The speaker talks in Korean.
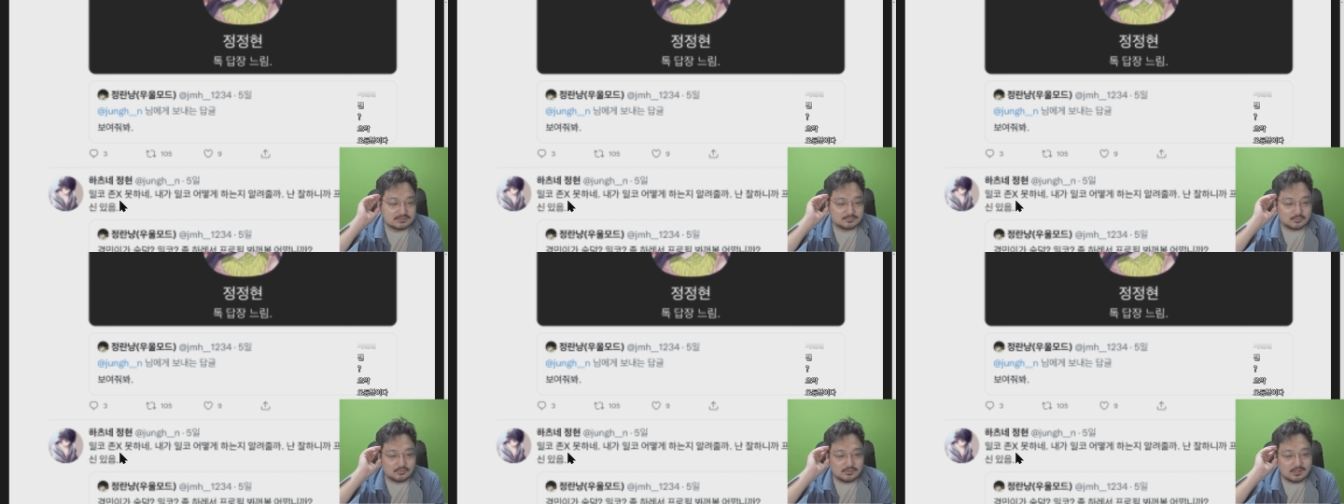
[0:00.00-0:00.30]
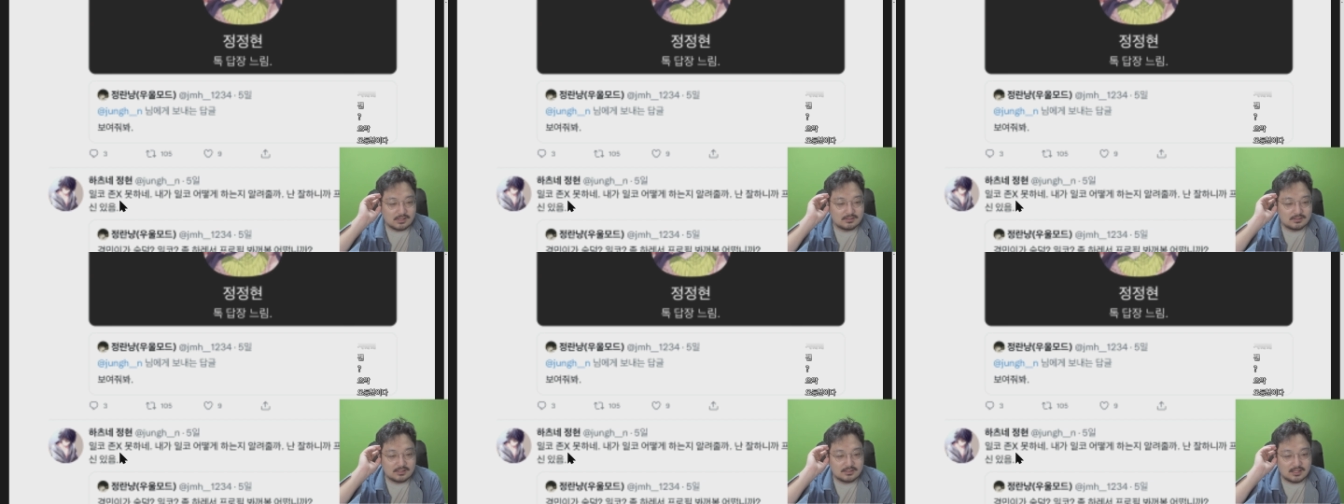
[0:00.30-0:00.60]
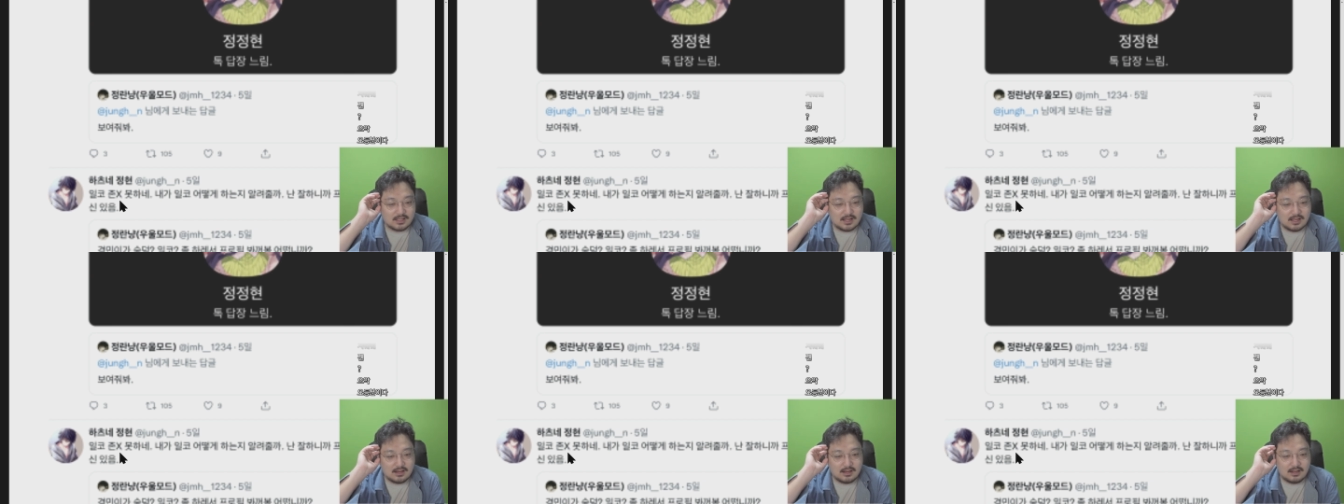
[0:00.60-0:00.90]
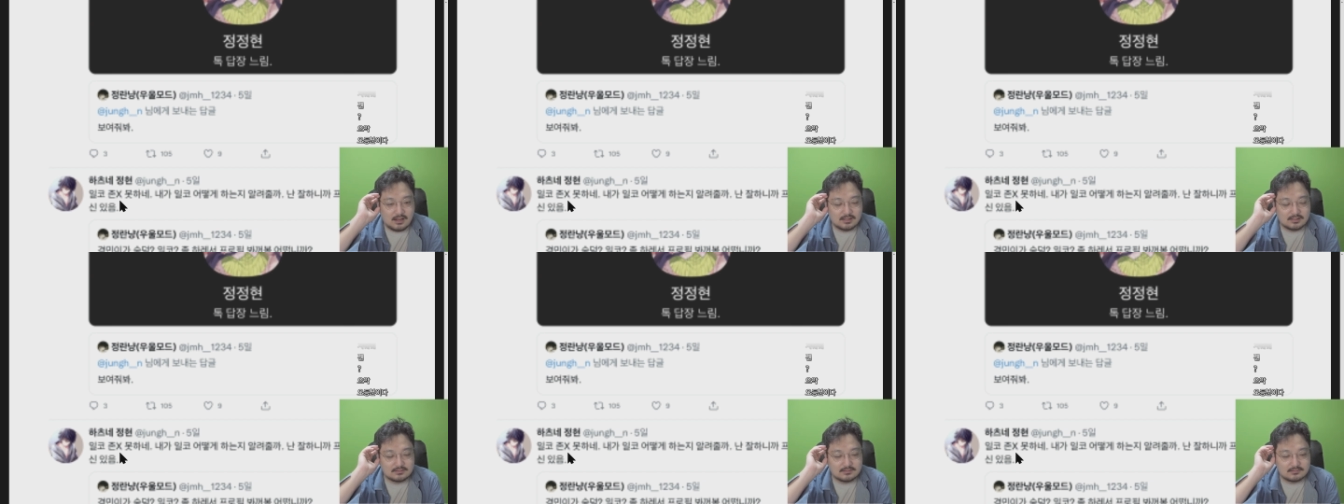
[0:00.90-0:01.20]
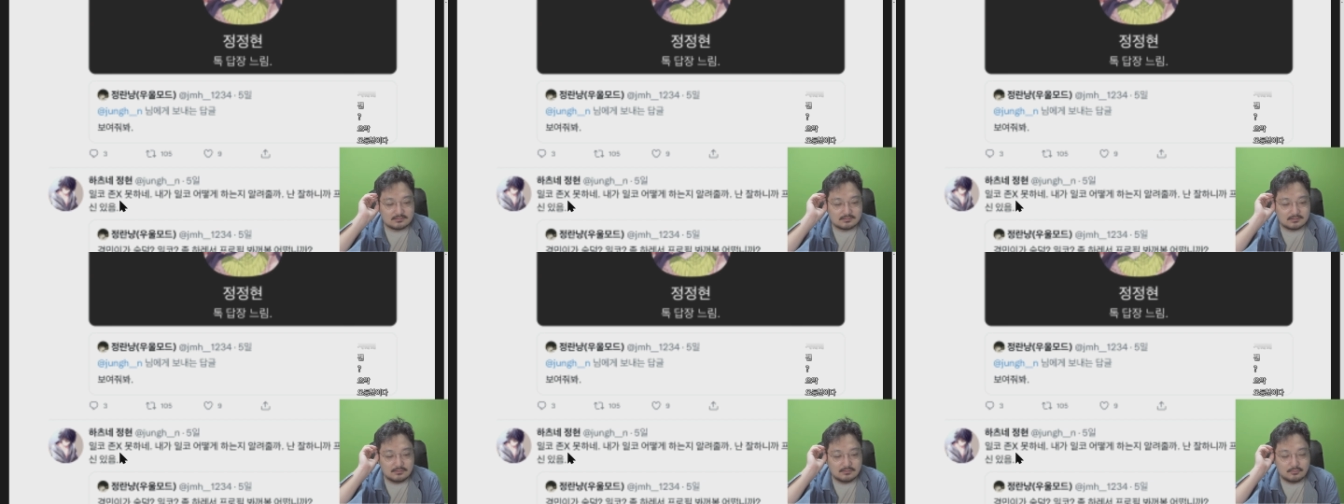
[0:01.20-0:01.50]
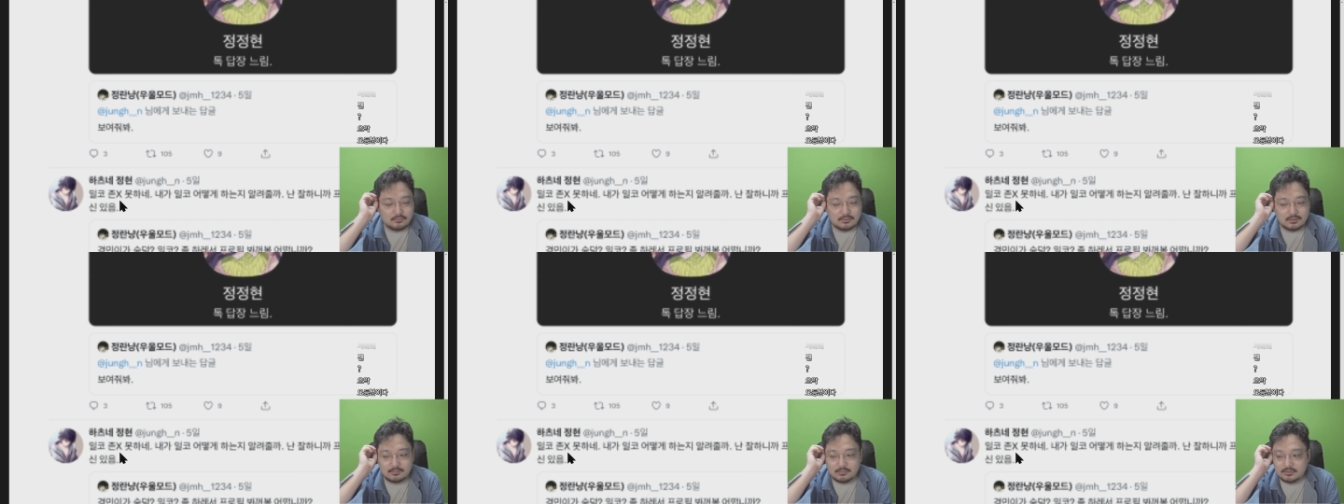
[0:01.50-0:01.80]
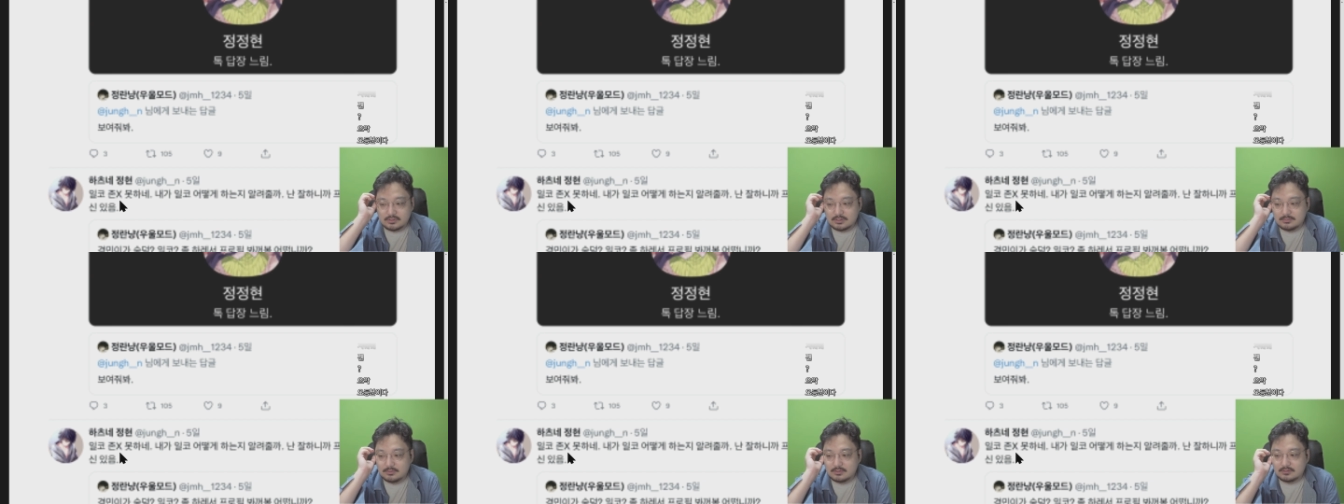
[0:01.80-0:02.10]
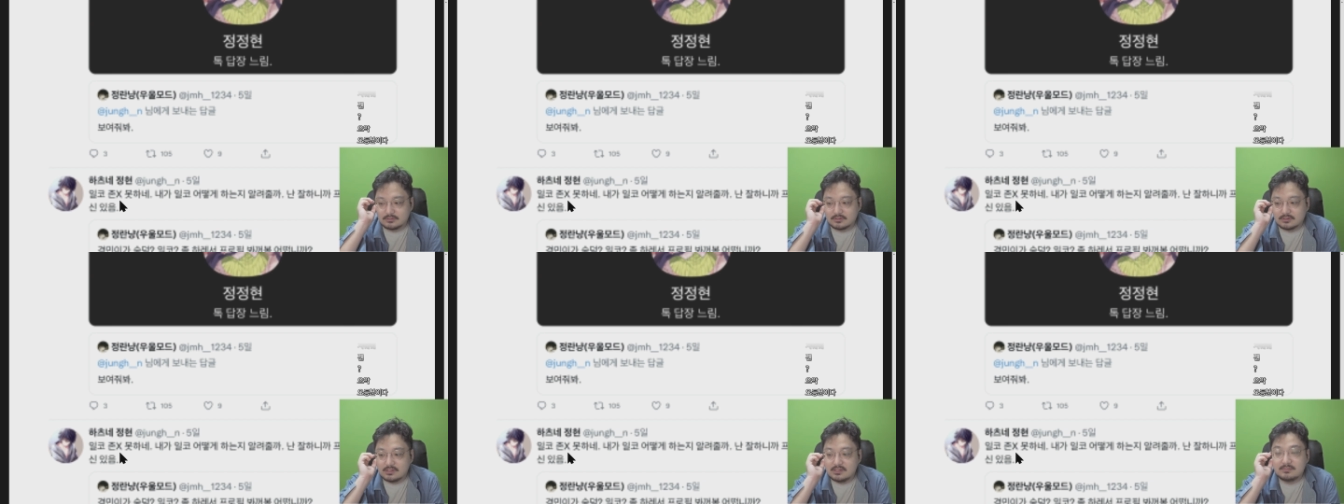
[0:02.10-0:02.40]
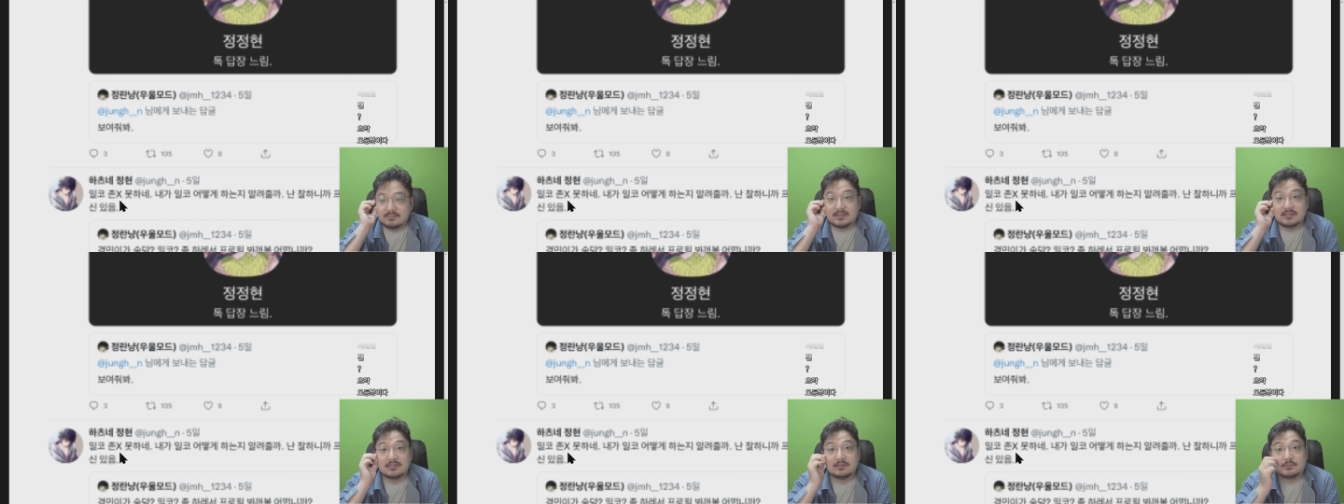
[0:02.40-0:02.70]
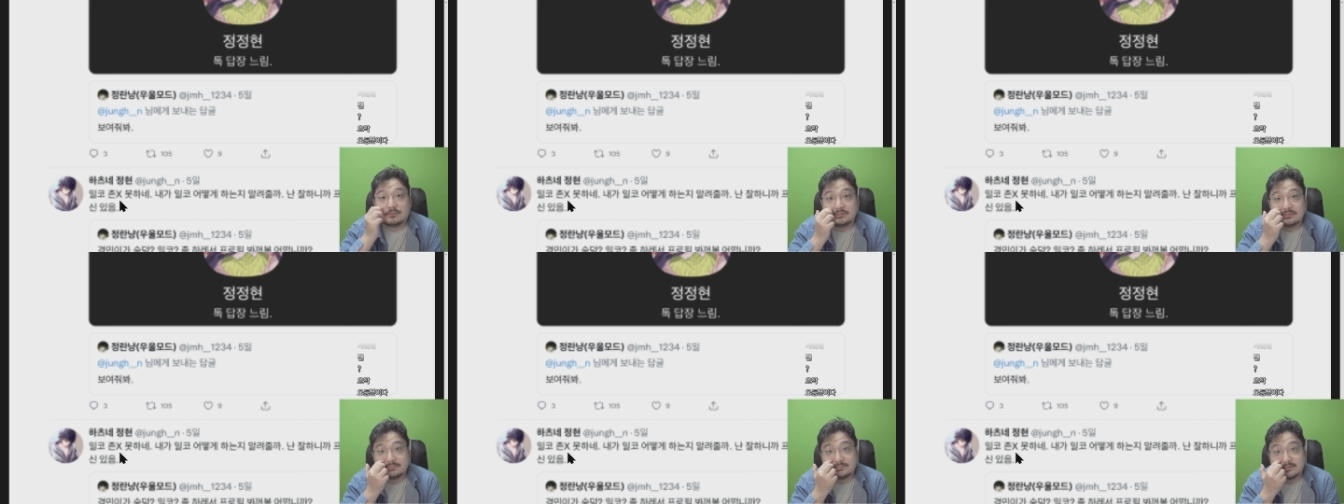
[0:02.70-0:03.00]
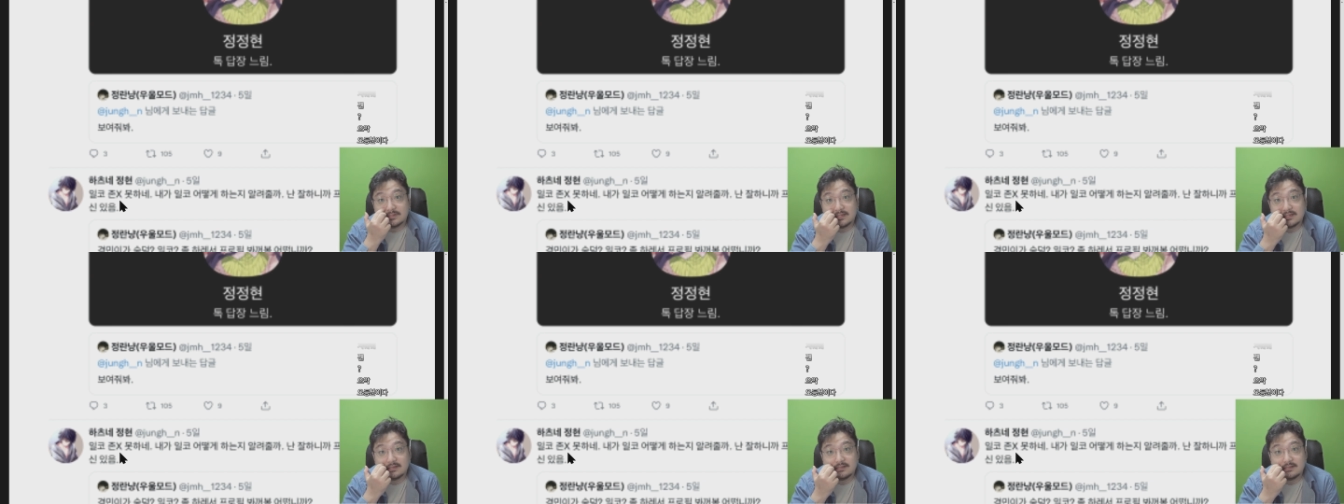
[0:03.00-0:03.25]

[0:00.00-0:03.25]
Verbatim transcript: 몰랐는데 나 알게 됐어. 일코가 뭐냐면 일반인 코스프레.